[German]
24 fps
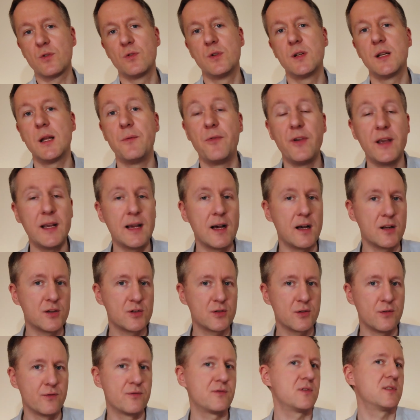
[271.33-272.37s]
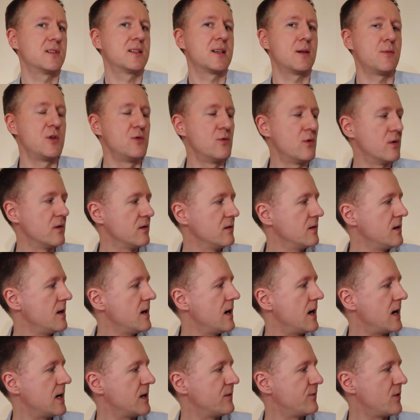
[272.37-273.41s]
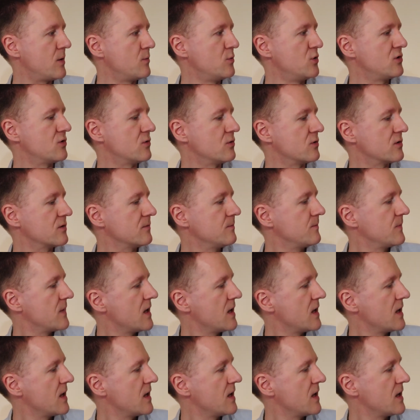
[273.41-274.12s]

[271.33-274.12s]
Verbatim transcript: und Empfängeranschrift. Ist aber nur eine Vermutung.